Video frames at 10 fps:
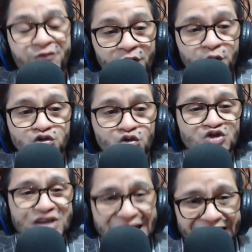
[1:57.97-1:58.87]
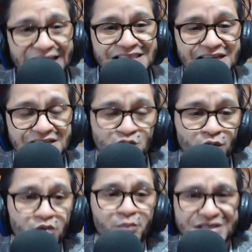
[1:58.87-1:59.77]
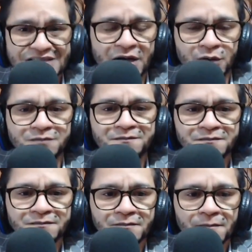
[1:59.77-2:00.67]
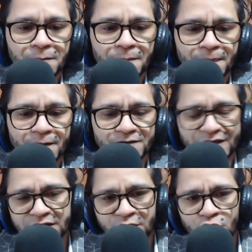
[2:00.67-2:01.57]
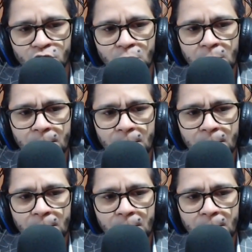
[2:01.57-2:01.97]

fueron sus carencias cuando empezaron. ¿Se entendió?